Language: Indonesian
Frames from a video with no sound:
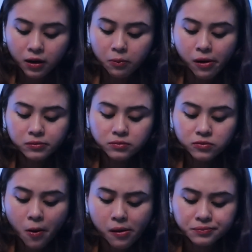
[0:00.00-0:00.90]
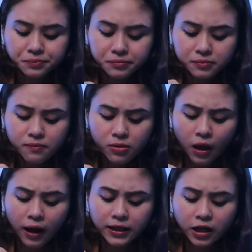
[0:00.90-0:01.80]
Eh,
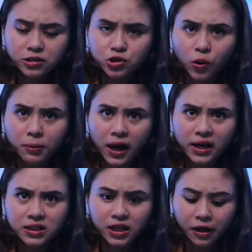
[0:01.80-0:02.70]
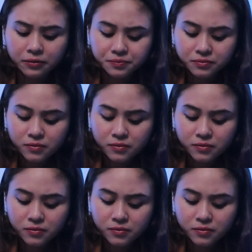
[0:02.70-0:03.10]
Katanya sesuap lagi.